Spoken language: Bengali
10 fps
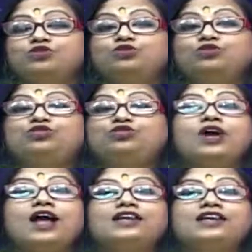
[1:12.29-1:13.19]

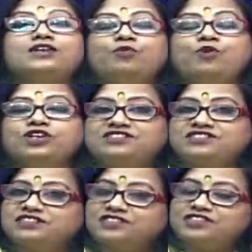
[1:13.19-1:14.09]
যুদ্ধকালীন
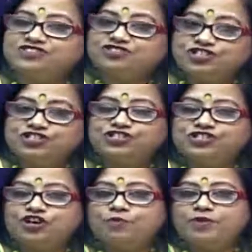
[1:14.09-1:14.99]
পরিস্থিতি
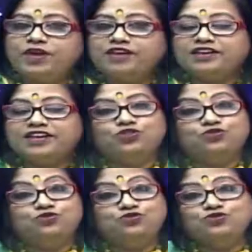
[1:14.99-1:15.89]
সৃষ্টি হবে
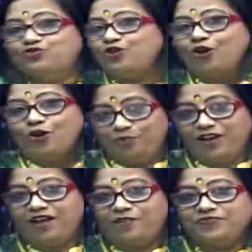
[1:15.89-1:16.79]
কিন্তু যুদ্ধ হবে
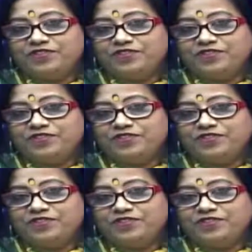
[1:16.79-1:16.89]
না